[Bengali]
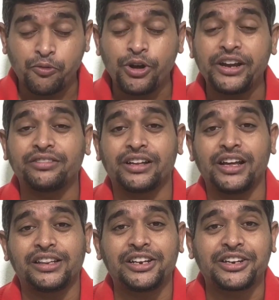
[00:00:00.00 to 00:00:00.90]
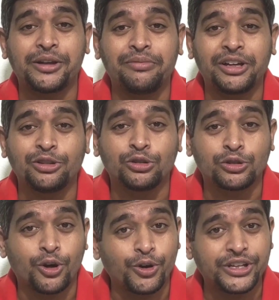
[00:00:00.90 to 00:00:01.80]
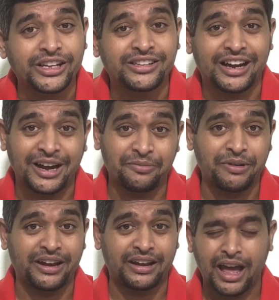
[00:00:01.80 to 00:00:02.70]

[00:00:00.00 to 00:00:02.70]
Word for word: পুলিশ এসি টিম কিন্তু সহজে ছাড়বে